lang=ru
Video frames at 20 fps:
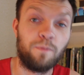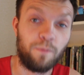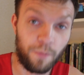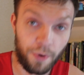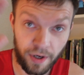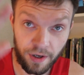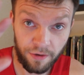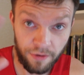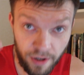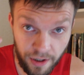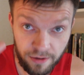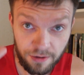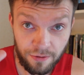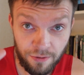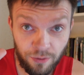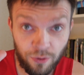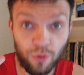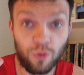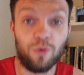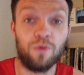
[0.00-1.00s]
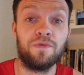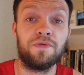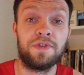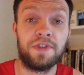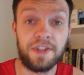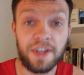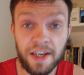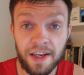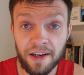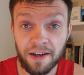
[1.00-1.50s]
Приветствую
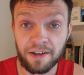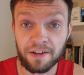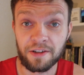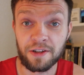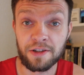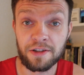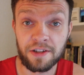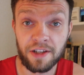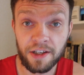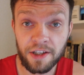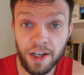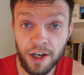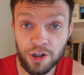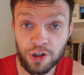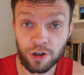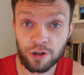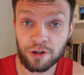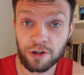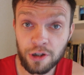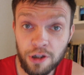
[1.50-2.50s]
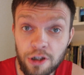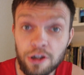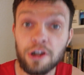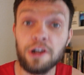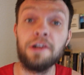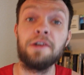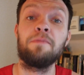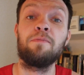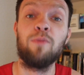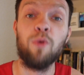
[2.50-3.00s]
всех настоящих
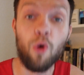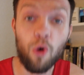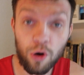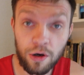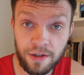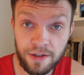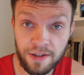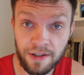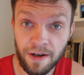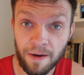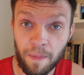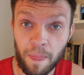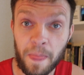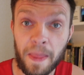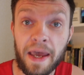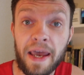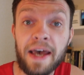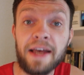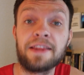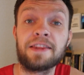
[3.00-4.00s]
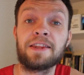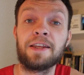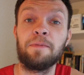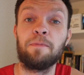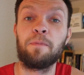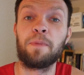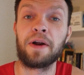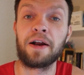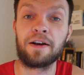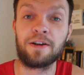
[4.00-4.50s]
ценителей бокса. Это
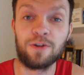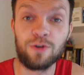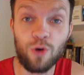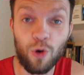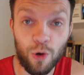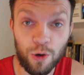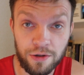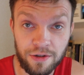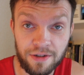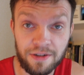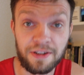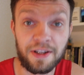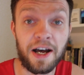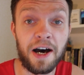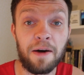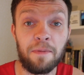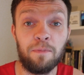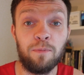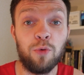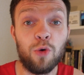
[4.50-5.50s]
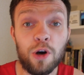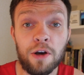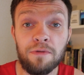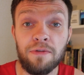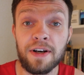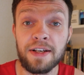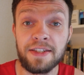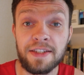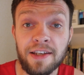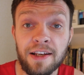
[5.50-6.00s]
прогноз на бой
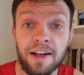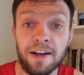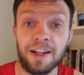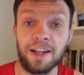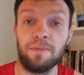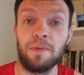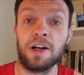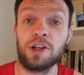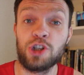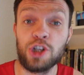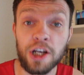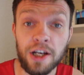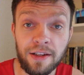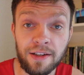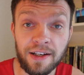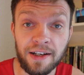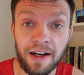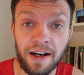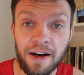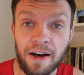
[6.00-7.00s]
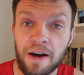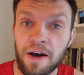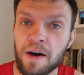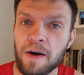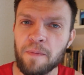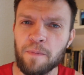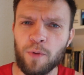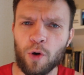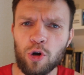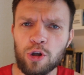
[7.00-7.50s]
Василия Ломаченко
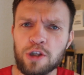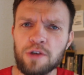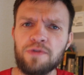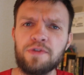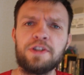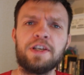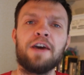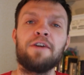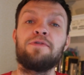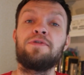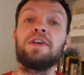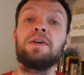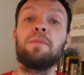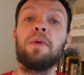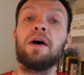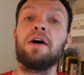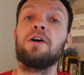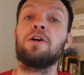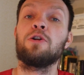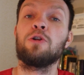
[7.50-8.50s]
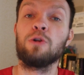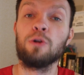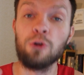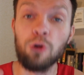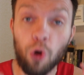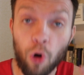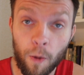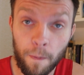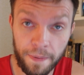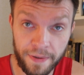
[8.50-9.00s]
против Теофима
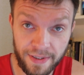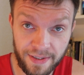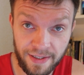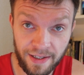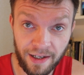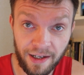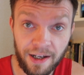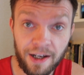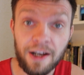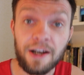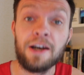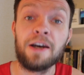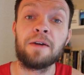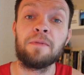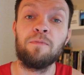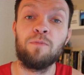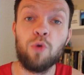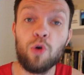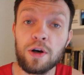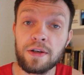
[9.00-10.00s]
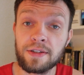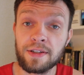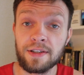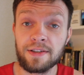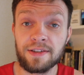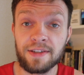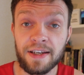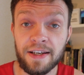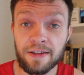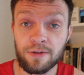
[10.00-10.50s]
Лопеса. Бой
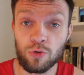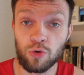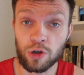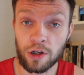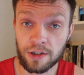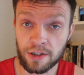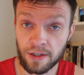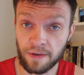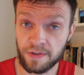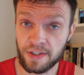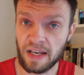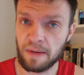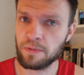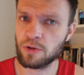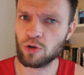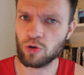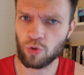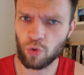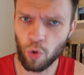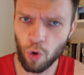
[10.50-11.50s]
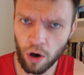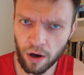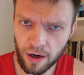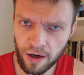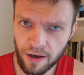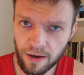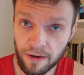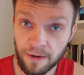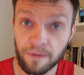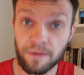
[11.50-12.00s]
состоится уже совсем
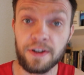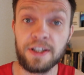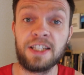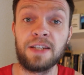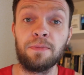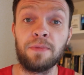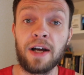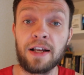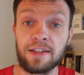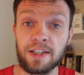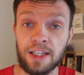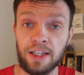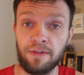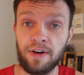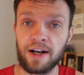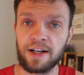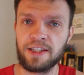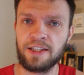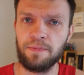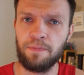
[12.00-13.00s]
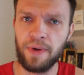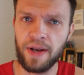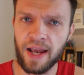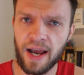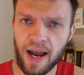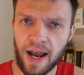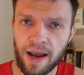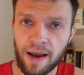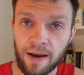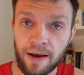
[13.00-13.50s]
скоро, 18
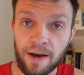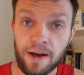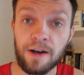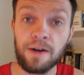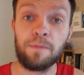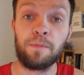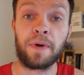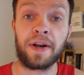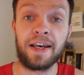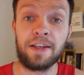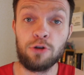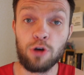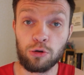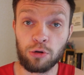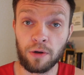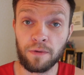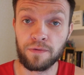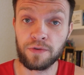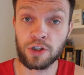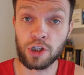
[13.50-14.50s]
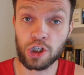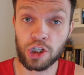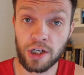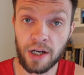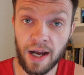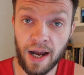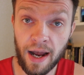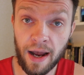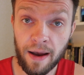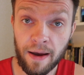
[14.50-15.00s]
октября. Пройдет он в
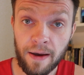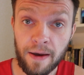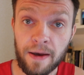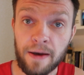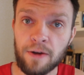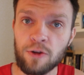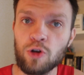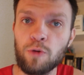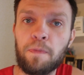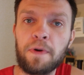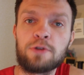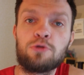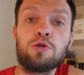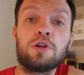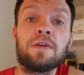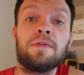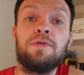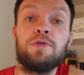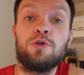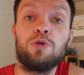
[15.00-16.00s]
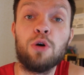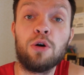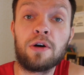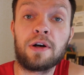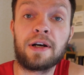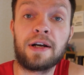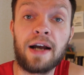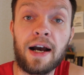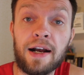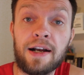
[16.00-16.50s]
США. Но ну, по сути все
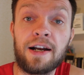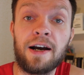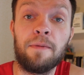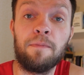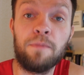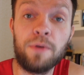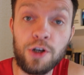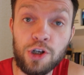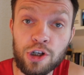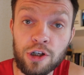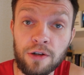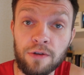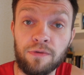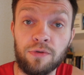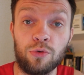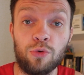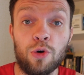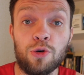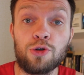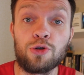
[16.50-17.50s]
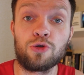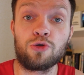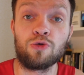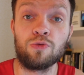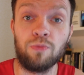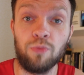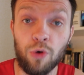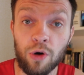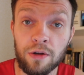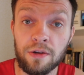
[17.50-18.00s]
как обычно, в ночь
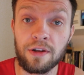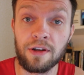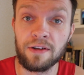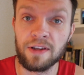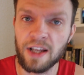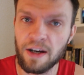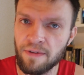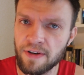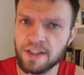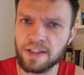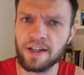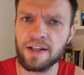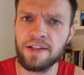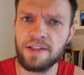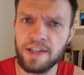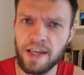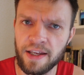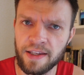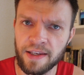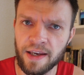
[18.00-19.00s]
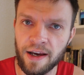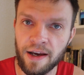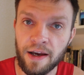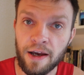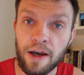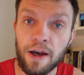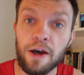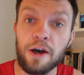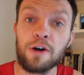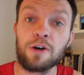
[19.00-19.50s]
субботы на воскресенье.
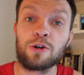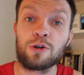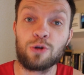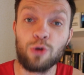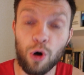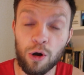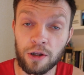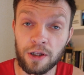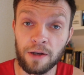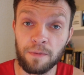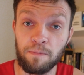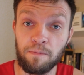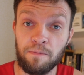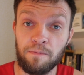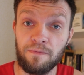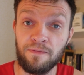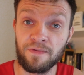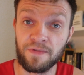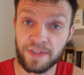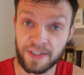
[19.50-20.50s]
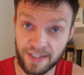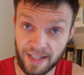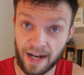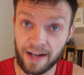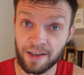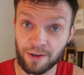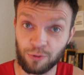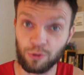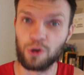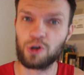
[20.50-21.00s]
Кто-то
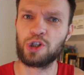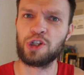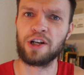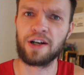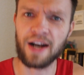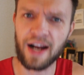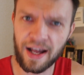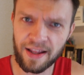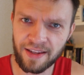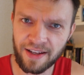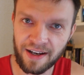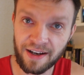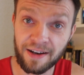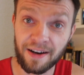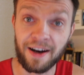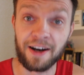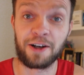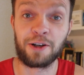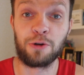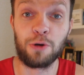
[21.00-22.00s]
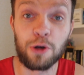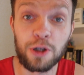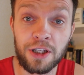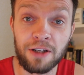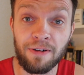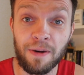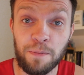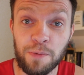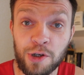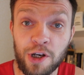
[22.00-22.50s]
встанет очень рано, а
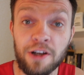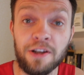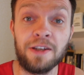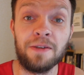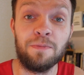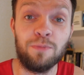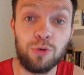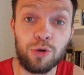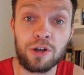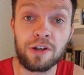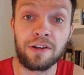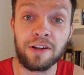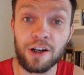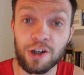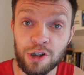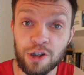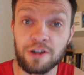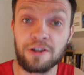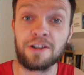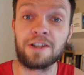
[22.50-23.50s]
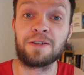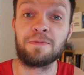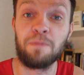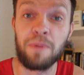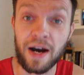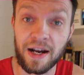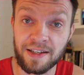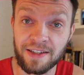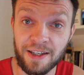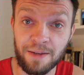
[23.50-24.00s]
кто-то вообще не будет ложиться
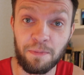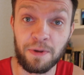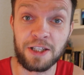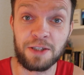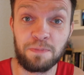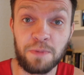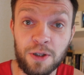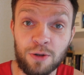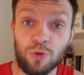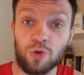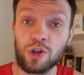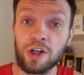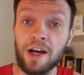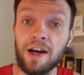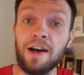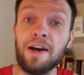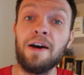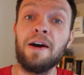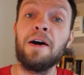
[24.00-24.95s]
спать и поспит уже